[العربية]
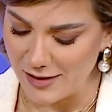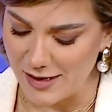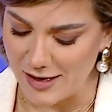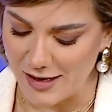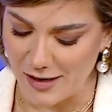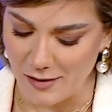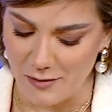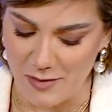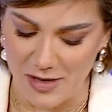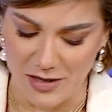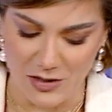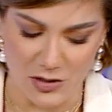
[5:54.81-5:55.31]

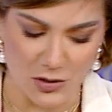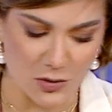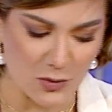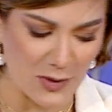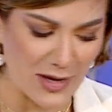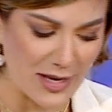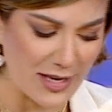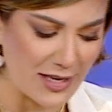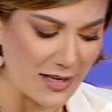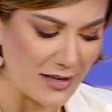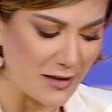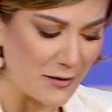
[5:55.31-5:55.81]
اغمق
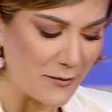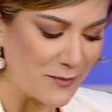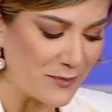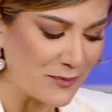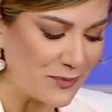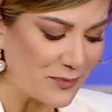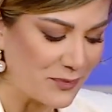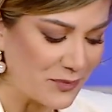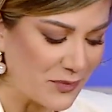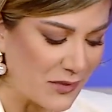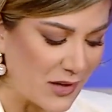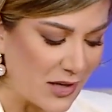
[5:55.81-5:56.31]
شوي
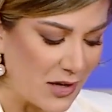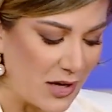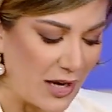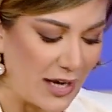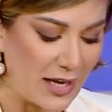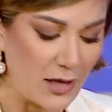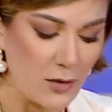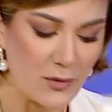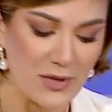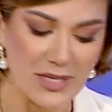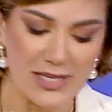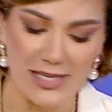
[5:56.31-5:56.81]

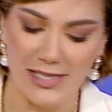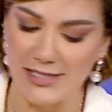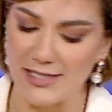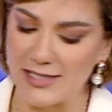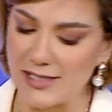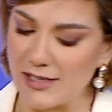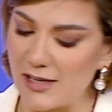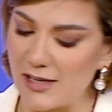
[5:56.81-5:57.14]
حلوين كثير